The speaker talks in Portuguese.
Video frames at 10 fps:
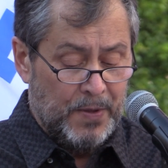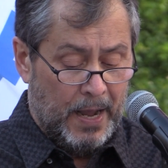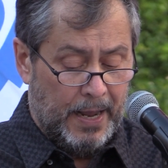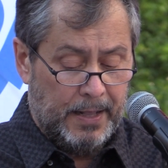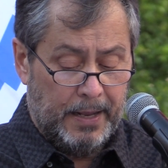
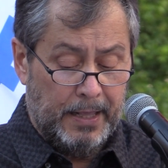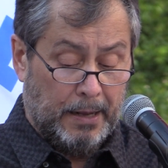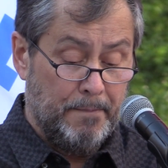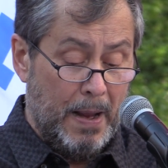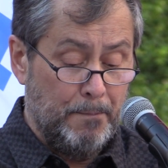é, e
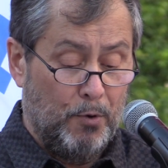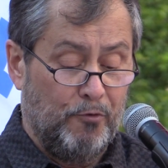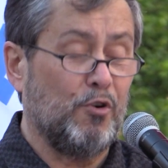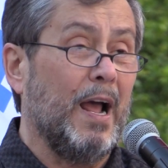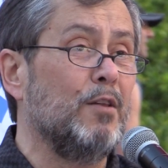também
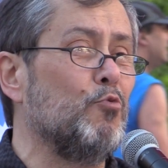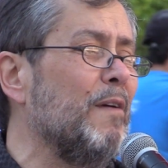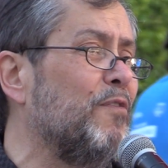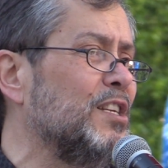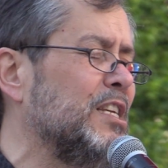provocando um
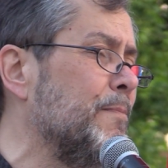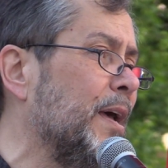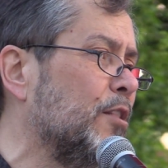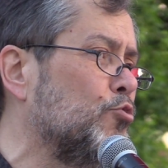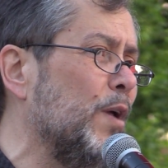
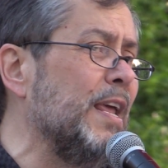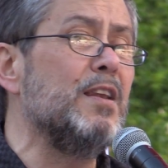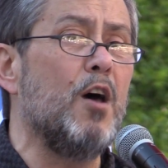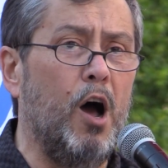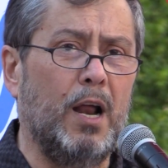envelhecimento
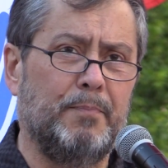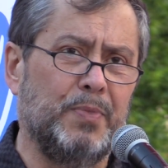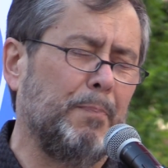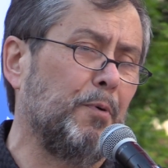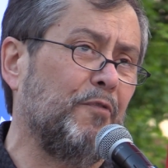enorme
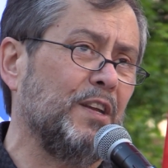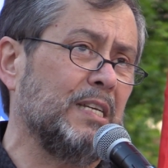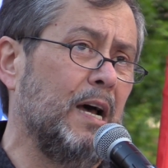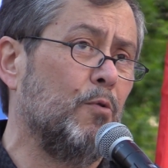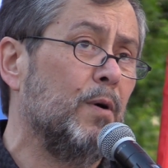da
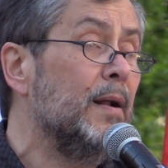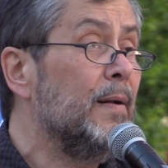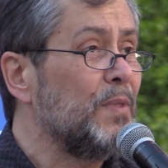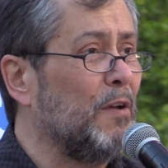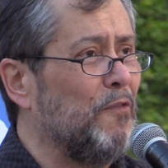profissão,
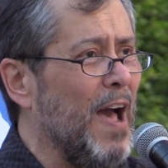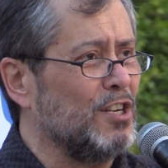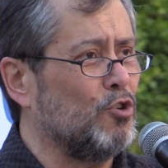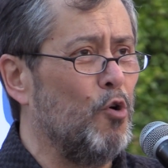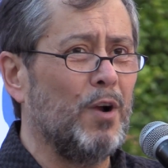que
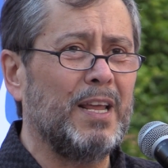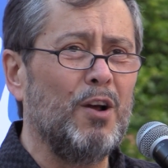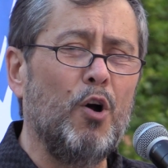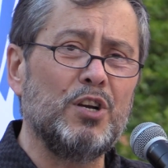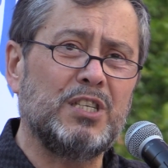faz com que
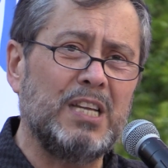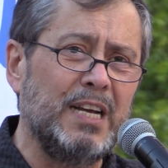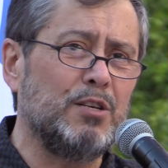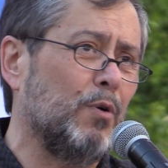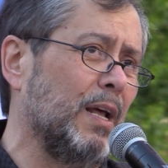hoje
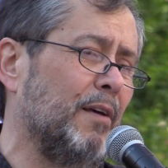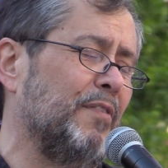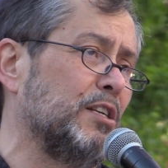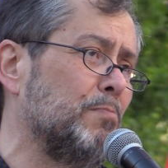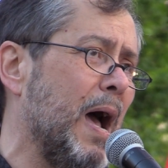sejam cada
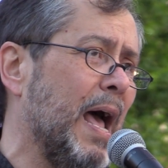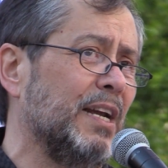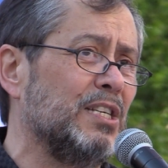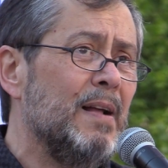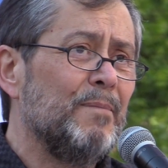vez
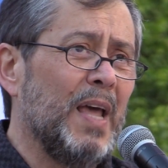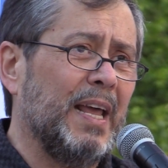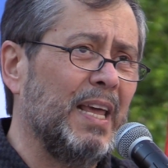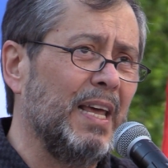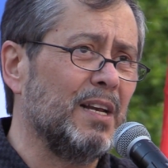mais
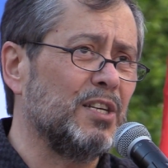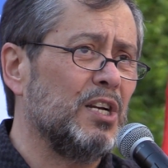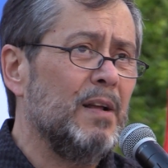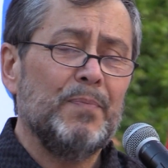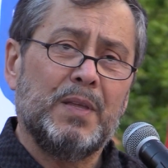
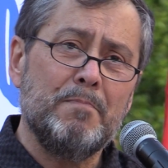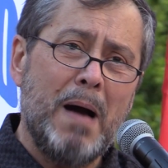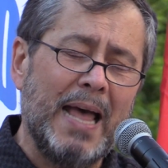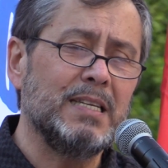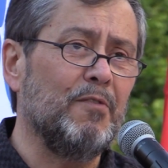aqueles que
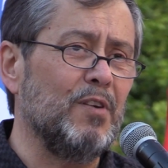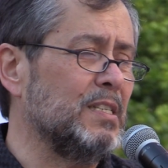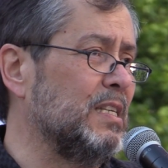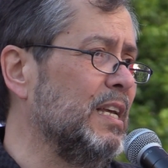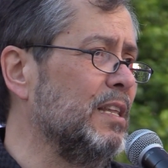mais
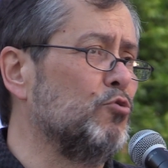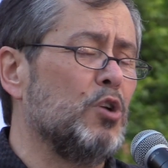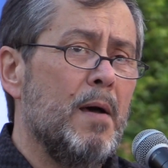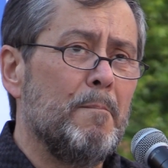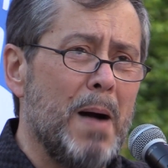
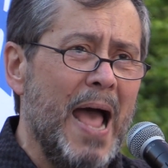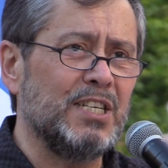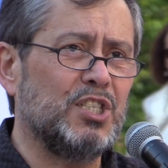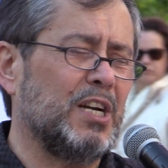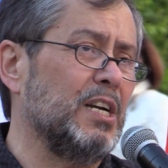envelhecidos,
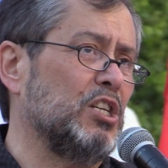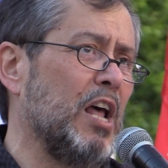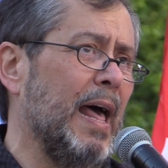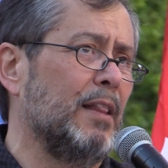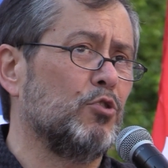mais
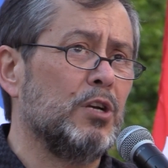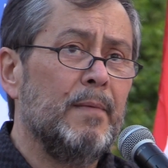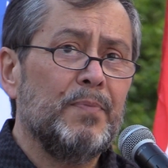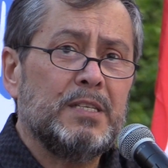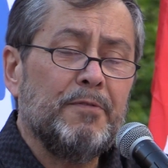desgastados,
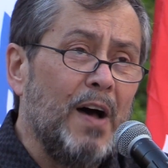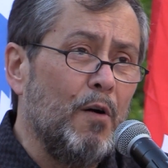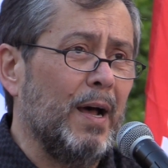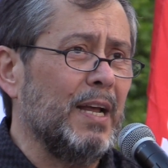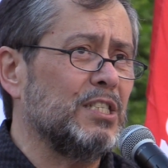se
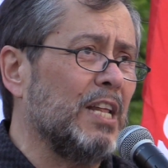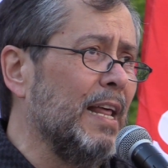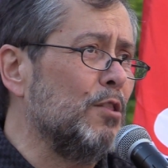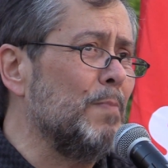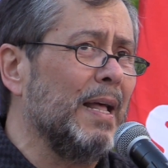vão
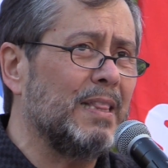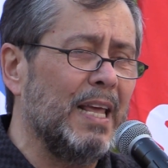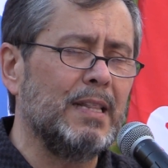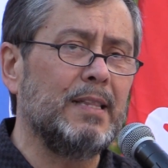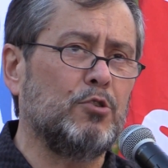arrastando,
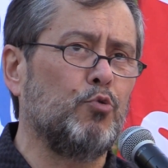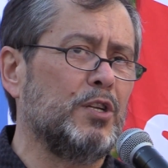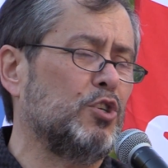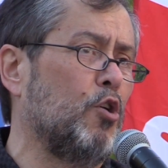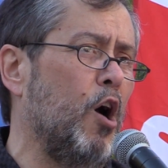mantendo nas
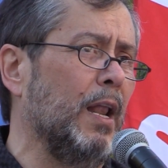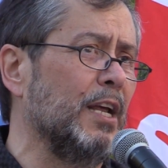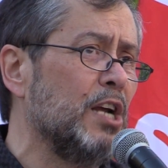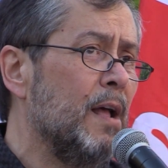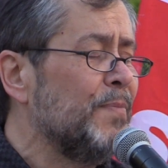suas
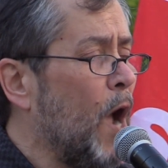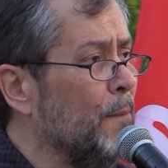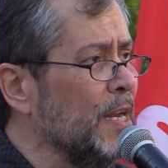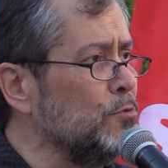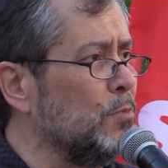escolas, ao
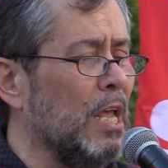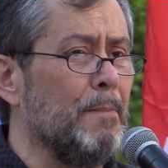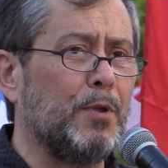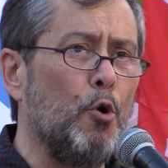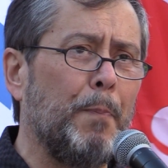mesmo
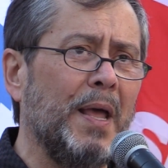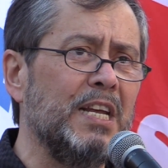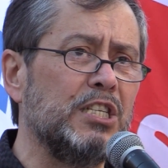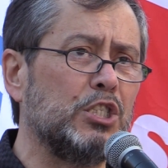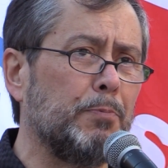tempo que o
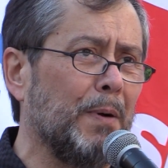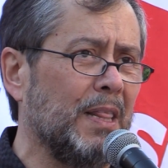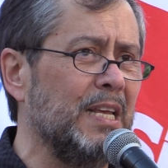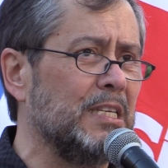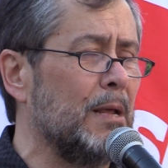país
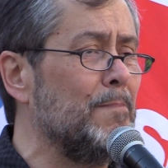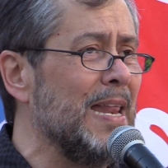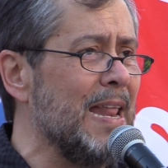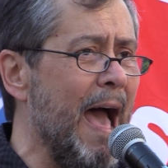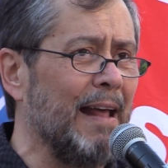desperdiça
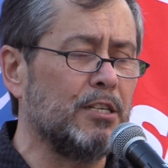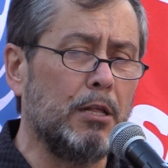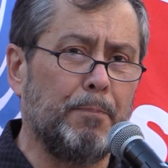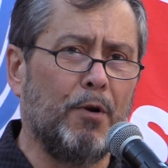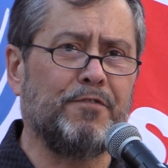milhares
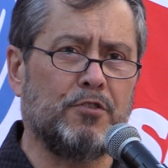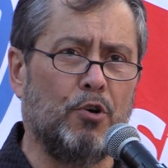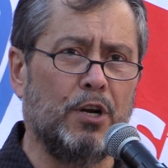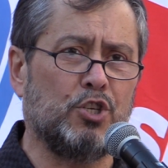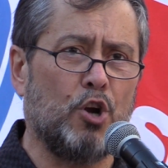de
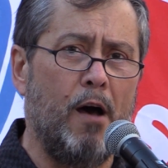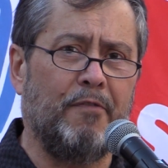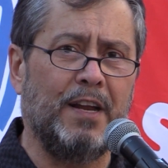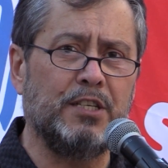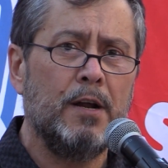professores
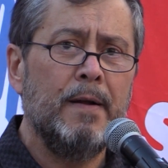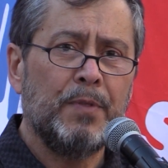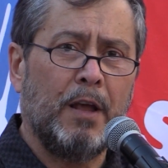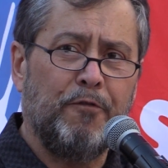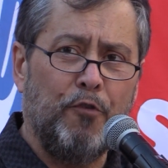jovens
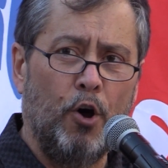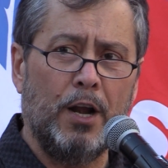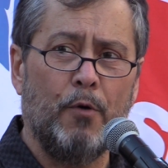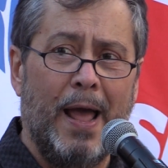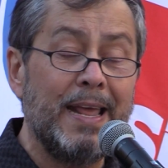que
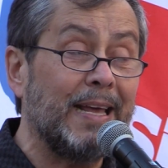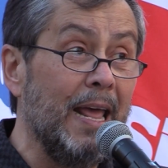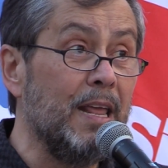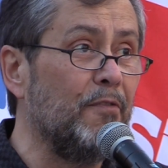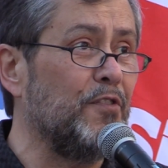foram em
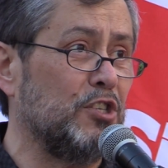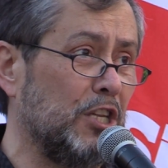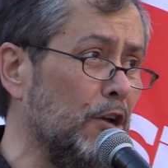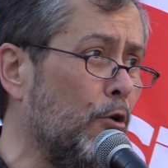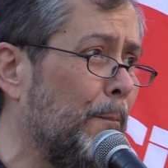quem
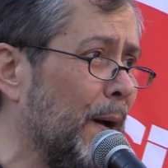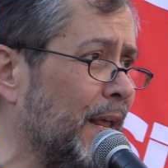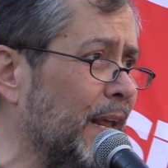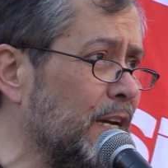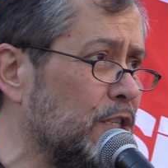investiu o
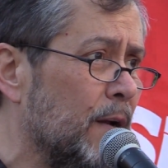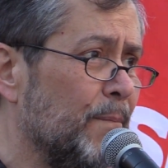país